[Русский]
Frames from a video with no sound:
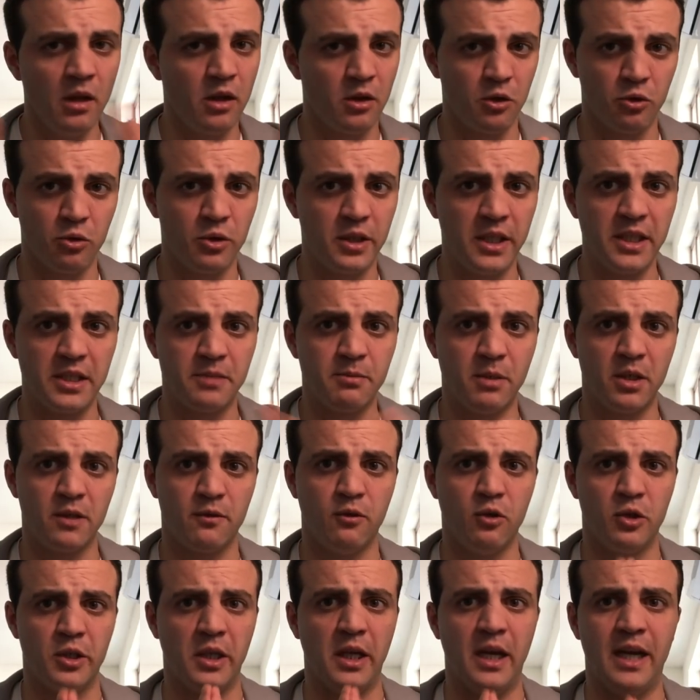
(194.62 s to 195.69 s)
Другие
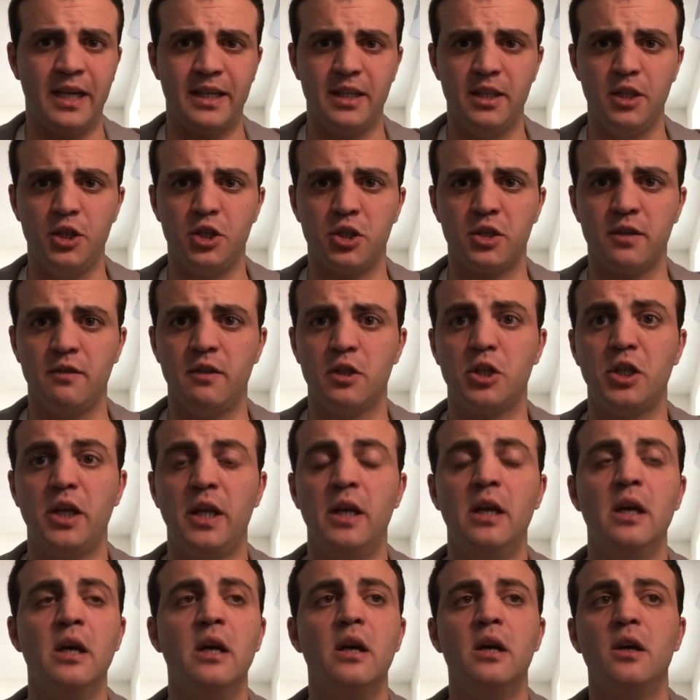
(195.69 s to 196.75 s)
смартфоны отлично вошли,
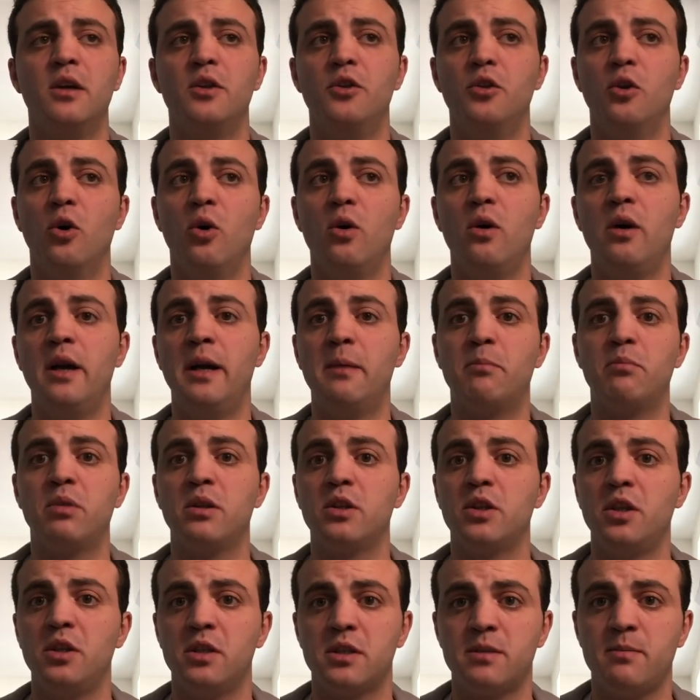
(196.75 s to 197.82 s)
но
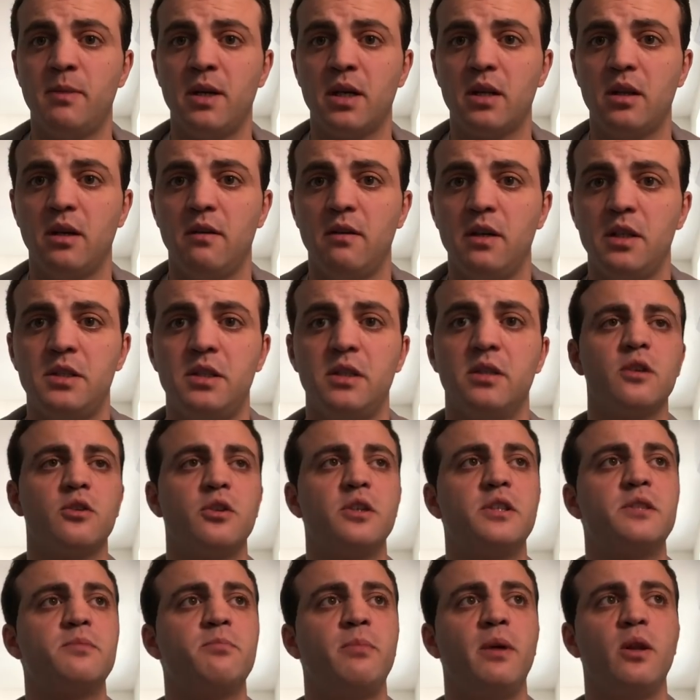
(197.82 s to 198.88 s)
Apple не смогла войти. То
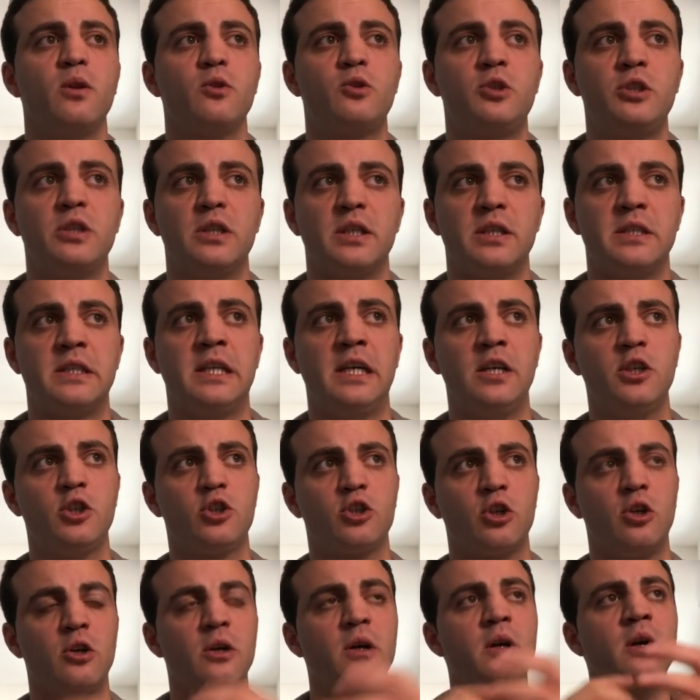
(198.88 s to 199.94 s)
есть получилось так,
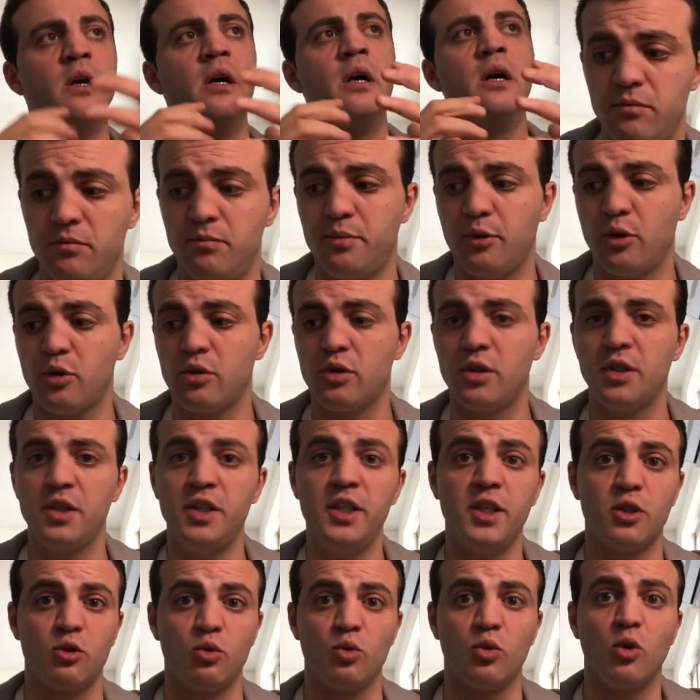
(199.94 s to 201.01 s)
что просто
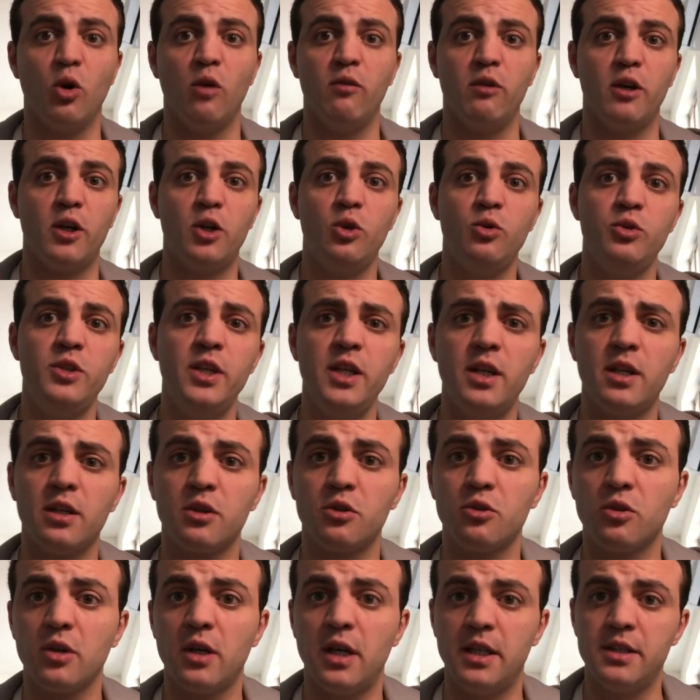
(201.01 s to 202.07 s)
нет новых людей,
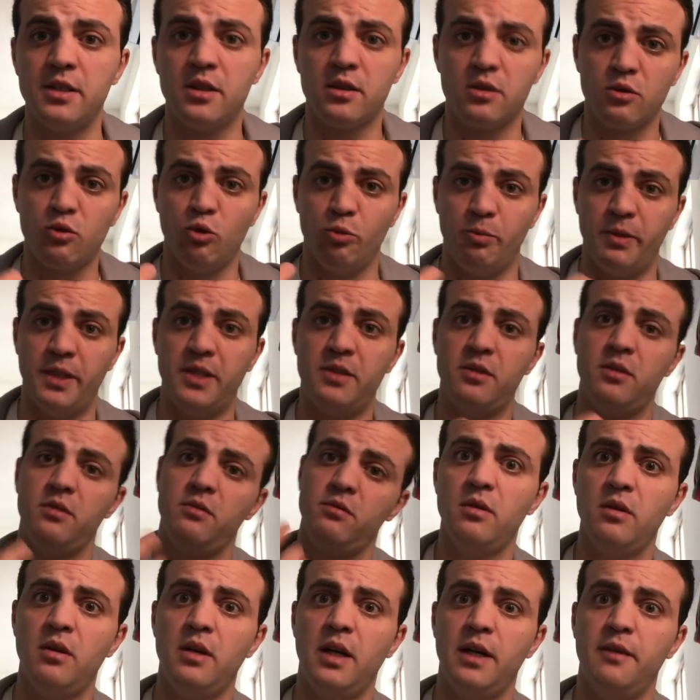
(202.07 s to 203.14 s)
которые хотят купить
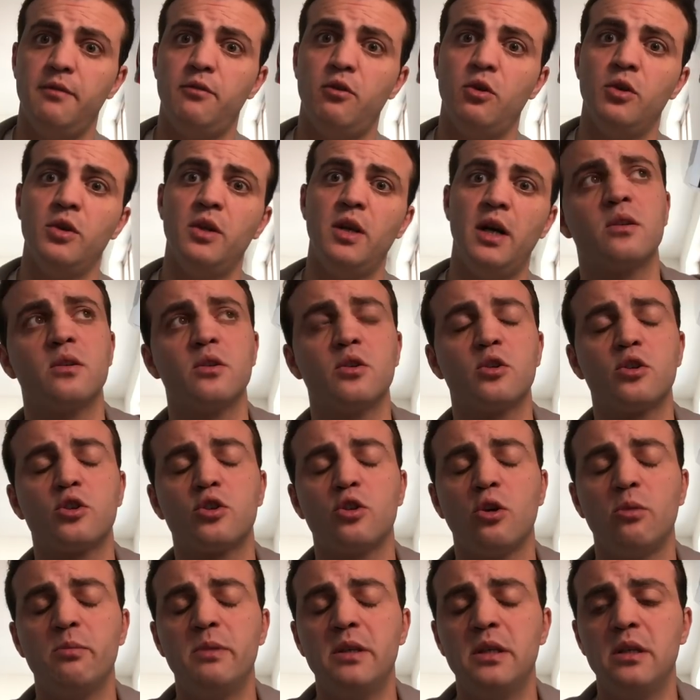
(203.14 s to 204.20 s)
iPhone.
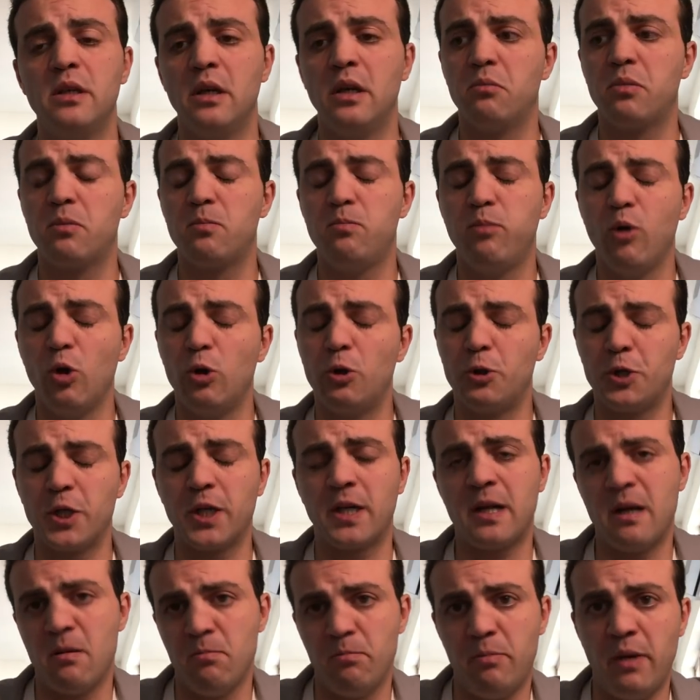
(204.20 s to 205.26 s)
Чтобы больше
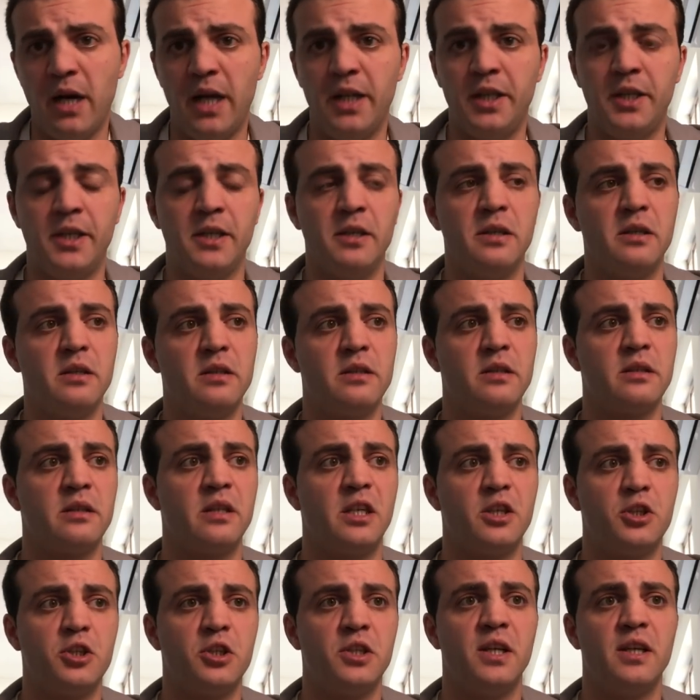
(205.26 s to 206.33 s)
компания
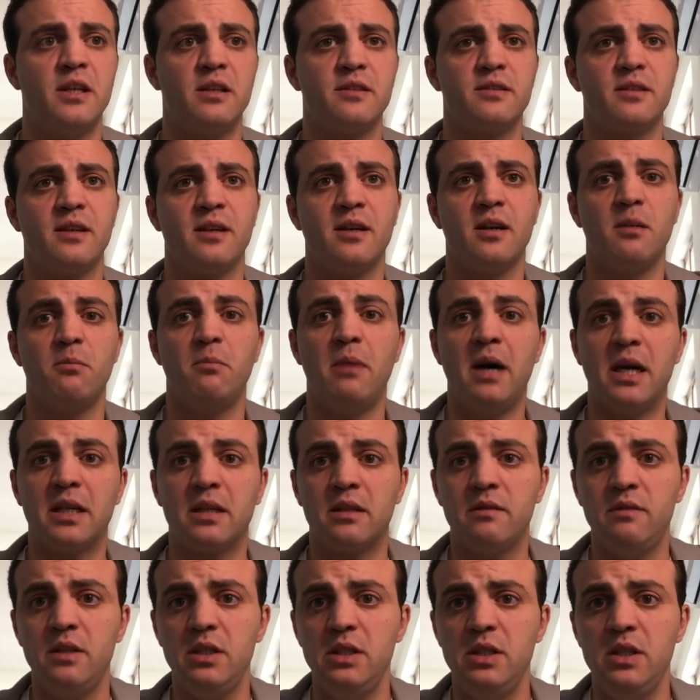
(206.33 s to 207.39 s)
начала
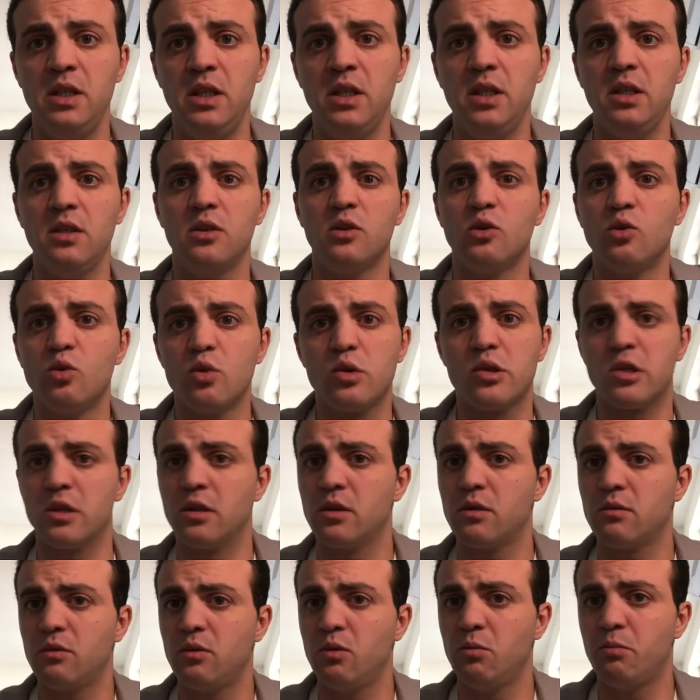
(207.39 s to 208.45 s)
зарабатывать деньги,
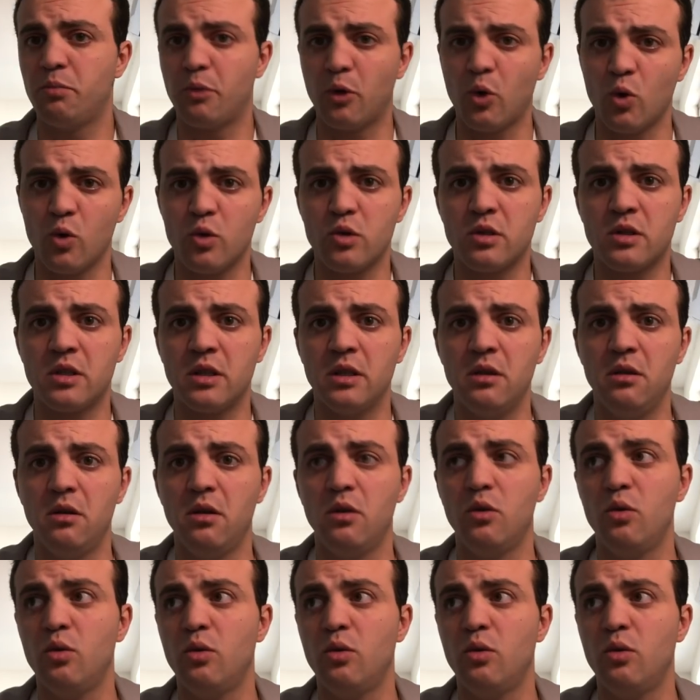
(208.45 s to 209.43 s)
нужно просто